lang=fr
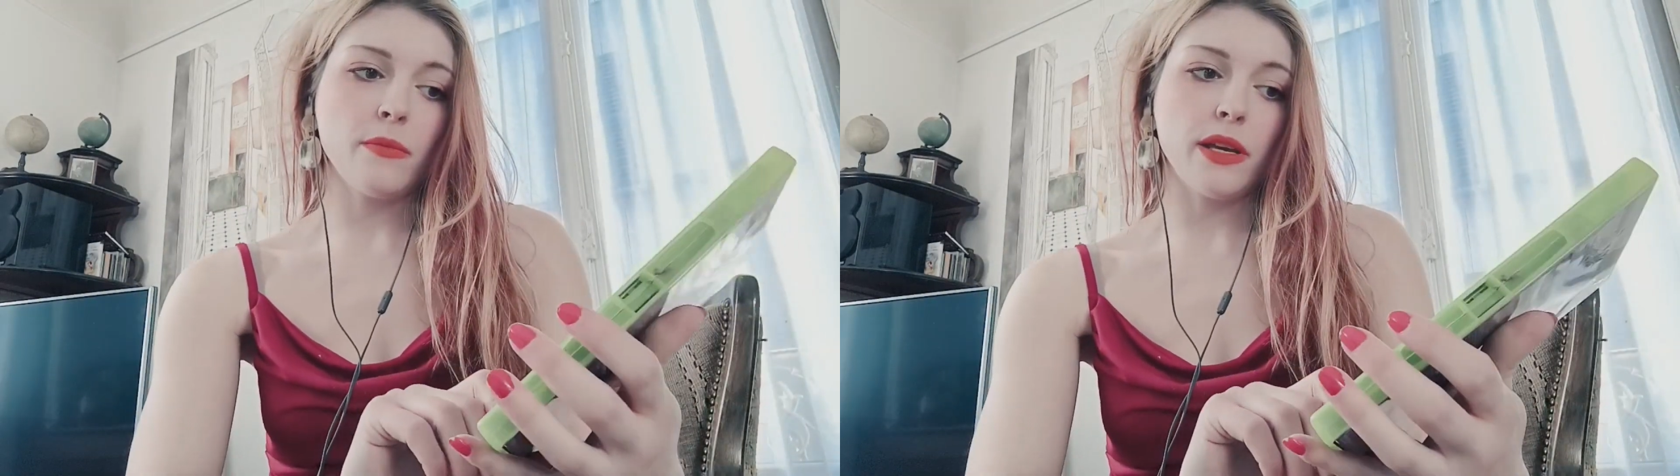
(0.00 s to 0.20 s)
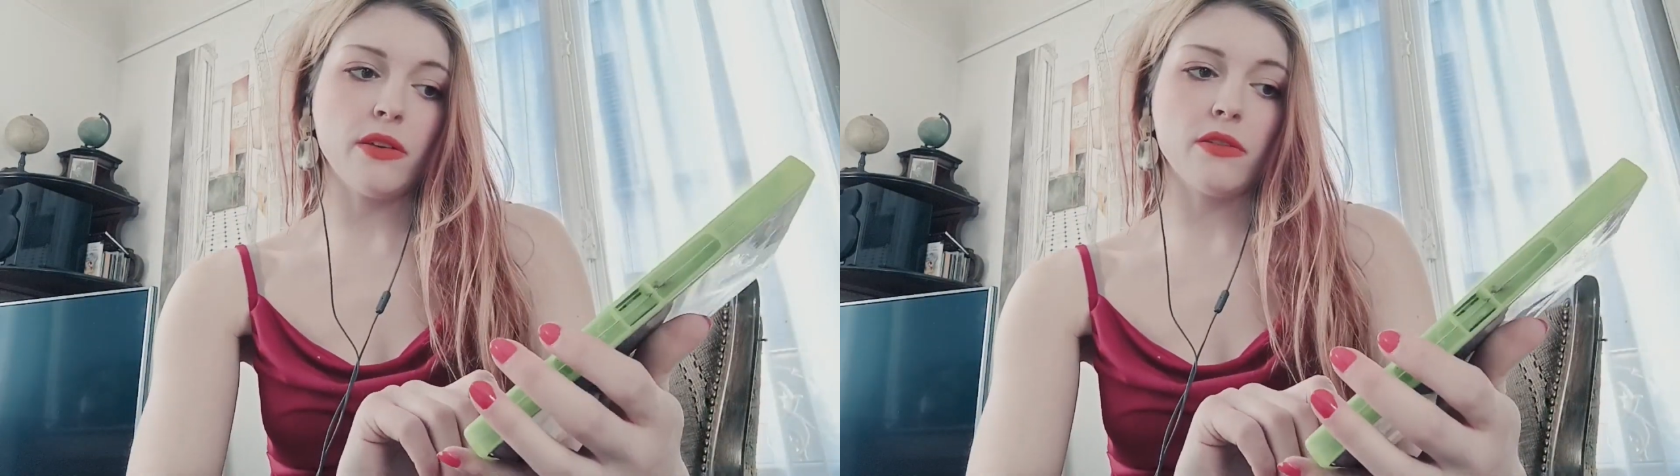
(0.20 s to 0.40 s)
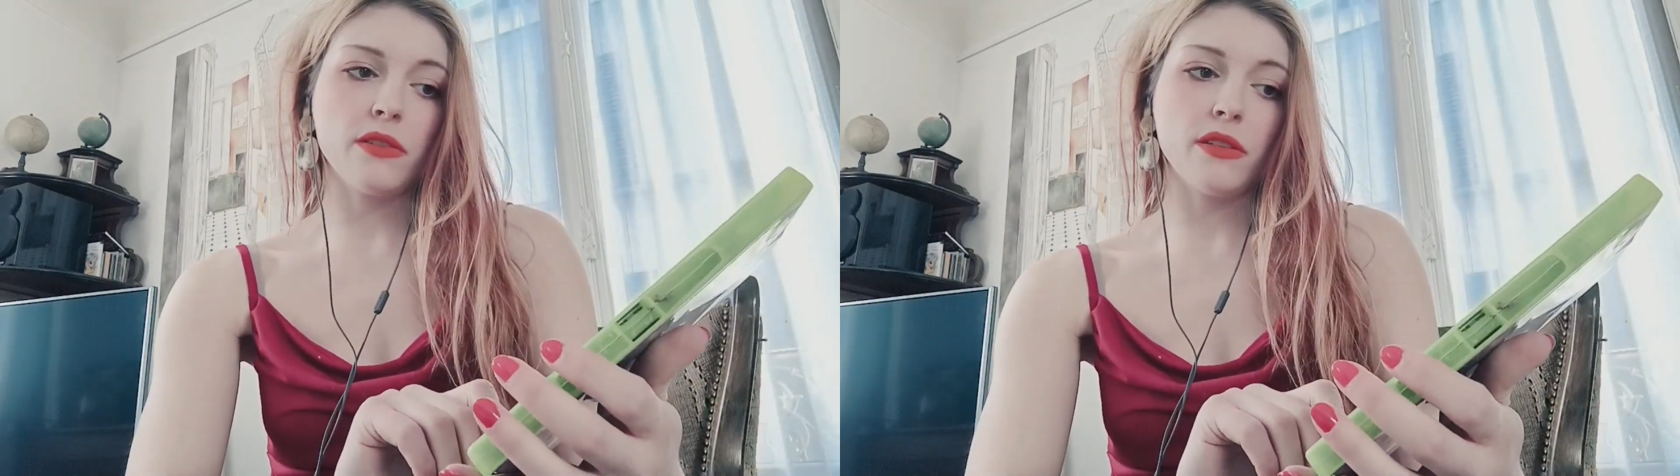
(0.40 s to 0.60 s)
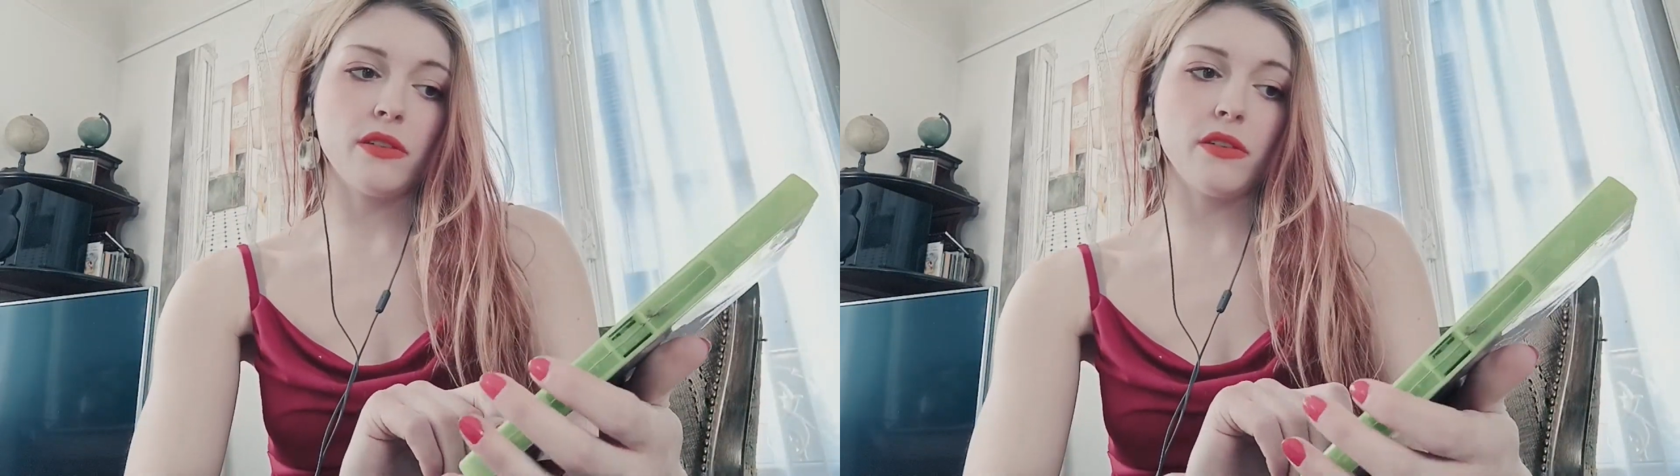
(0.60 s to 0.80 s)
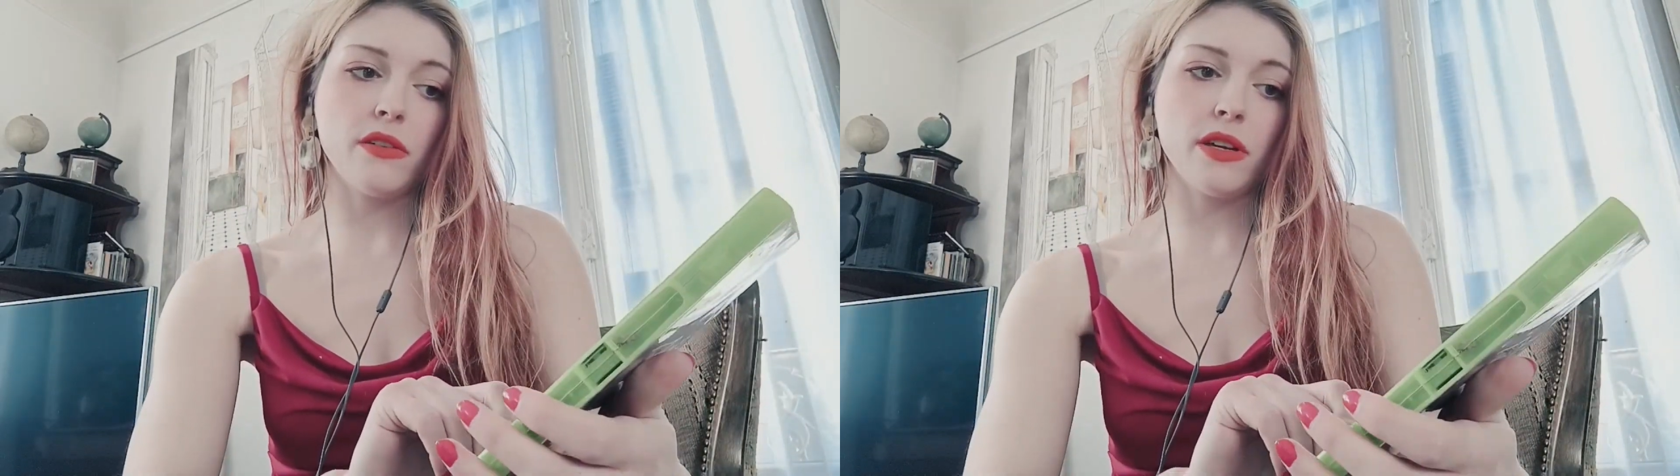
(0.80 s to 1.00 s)
mais en
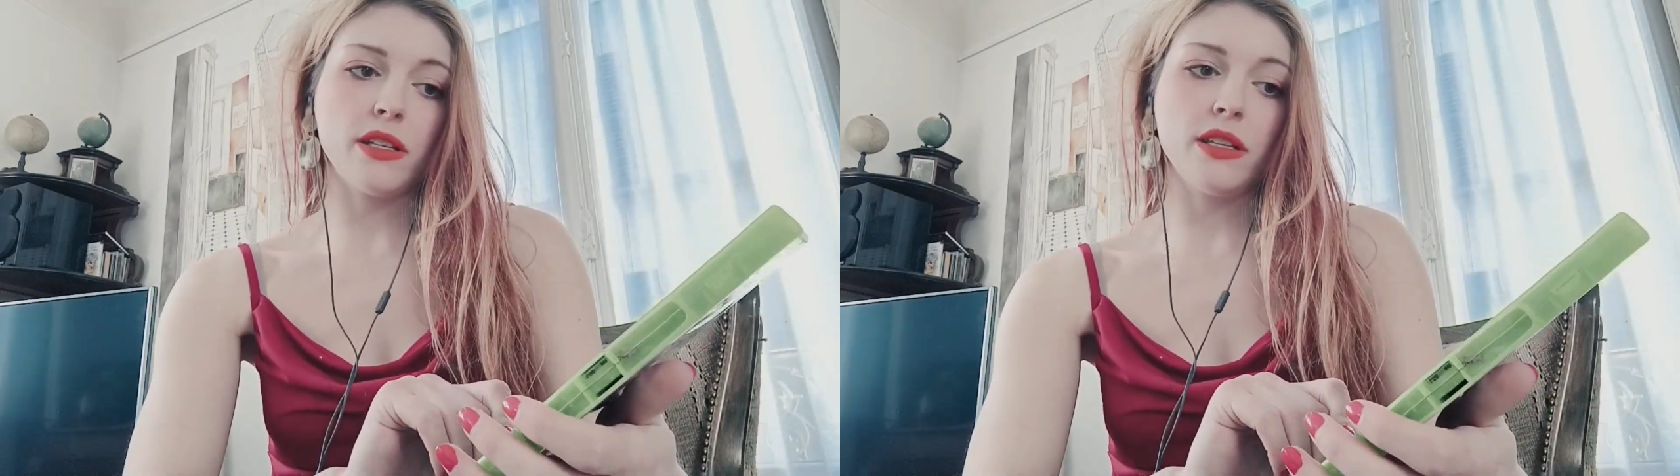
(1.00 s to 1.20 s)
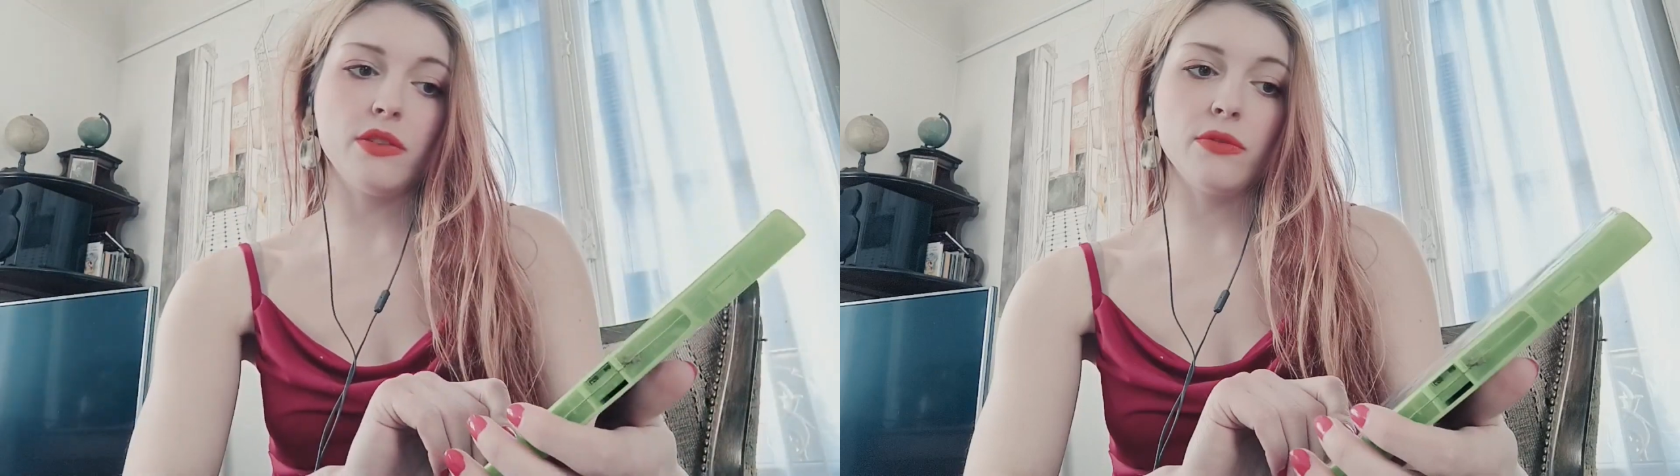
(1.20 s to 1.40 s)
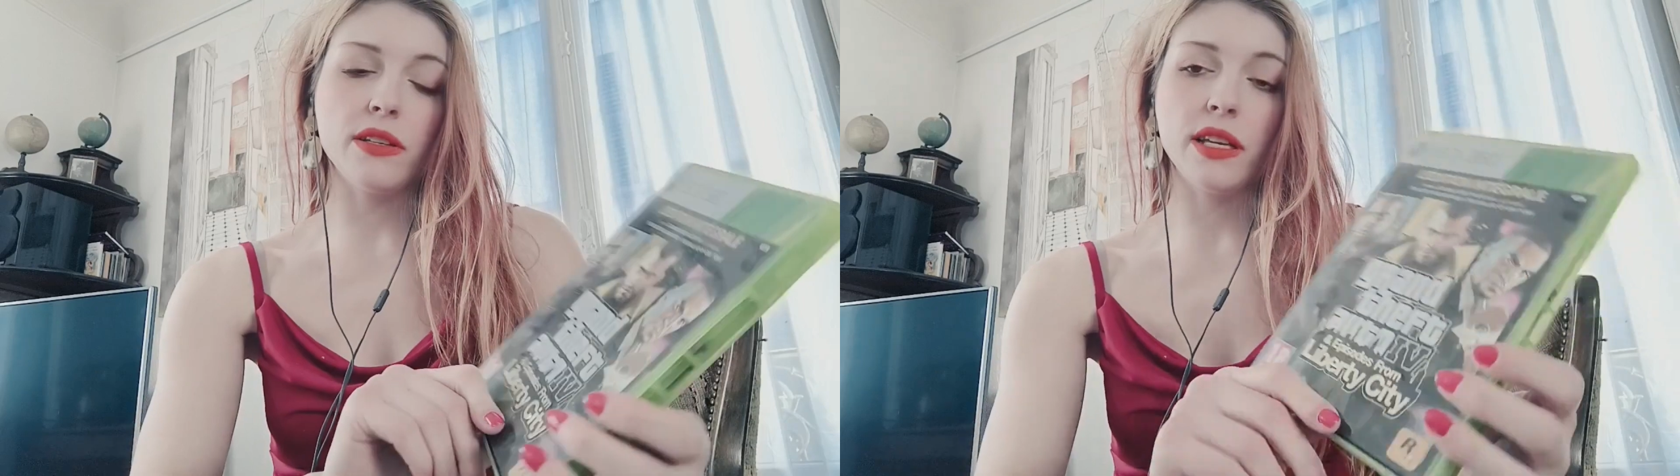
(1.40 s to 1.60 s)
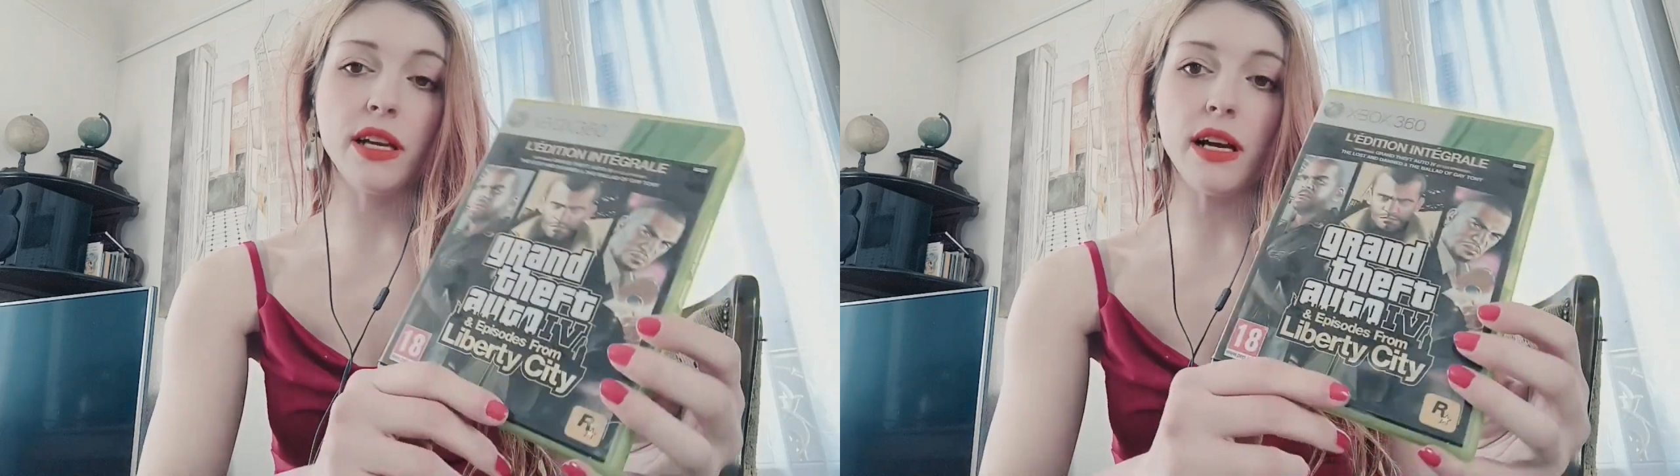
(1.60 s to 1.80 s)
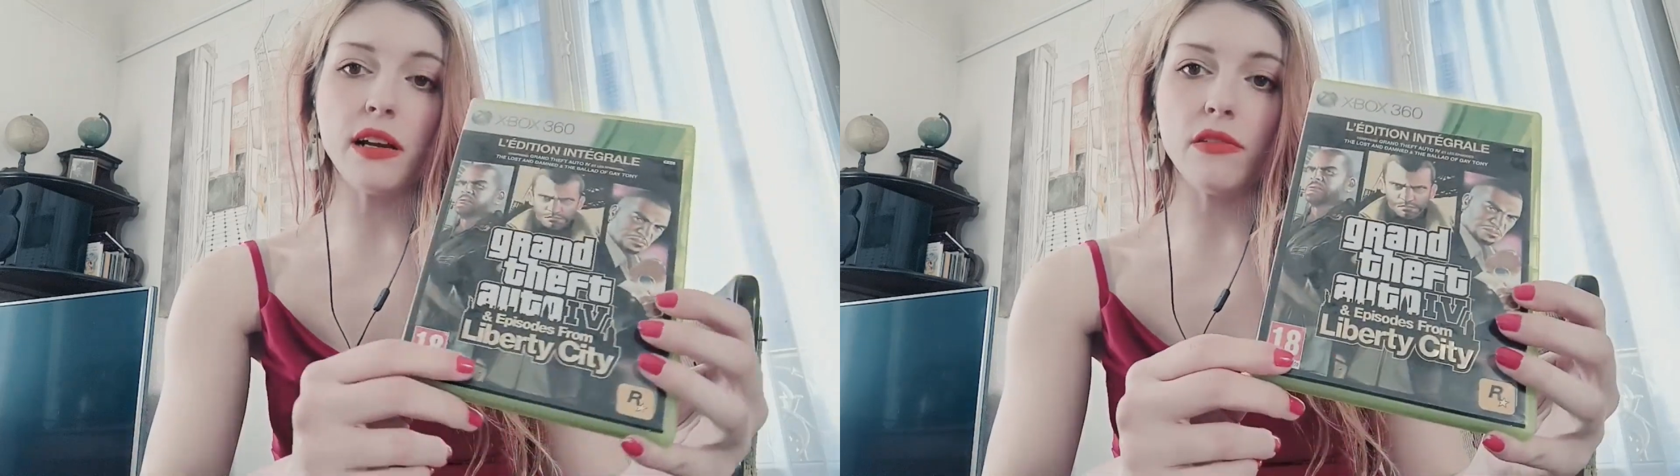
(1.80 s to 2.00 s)
édition
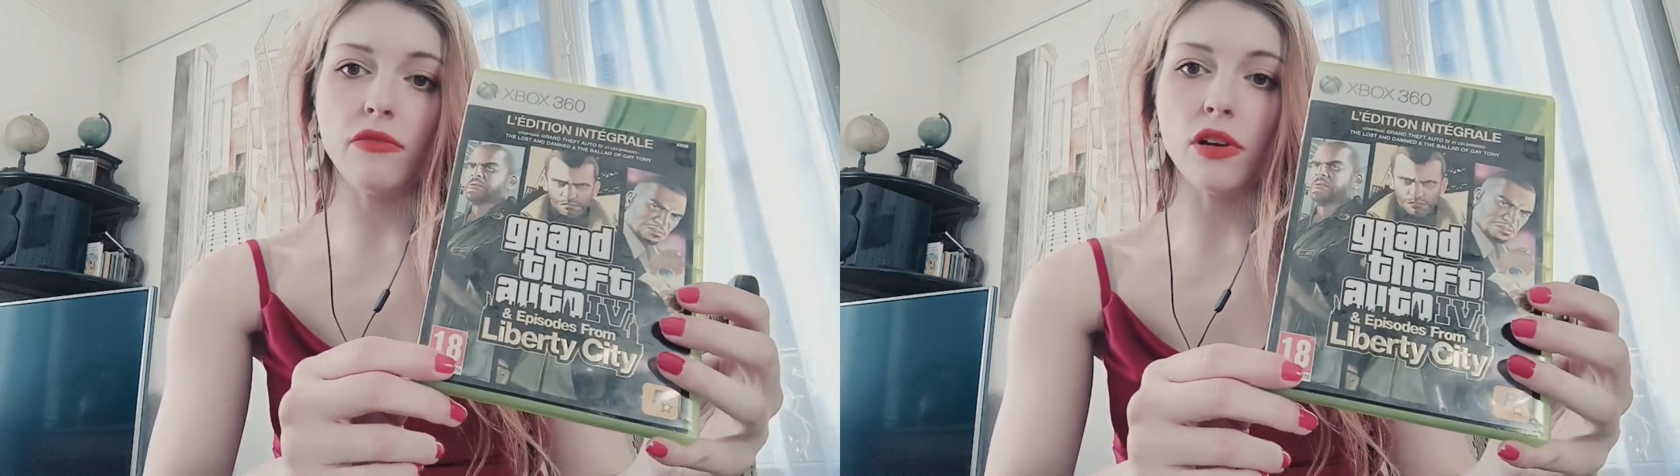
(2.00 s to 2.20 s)
intégrale.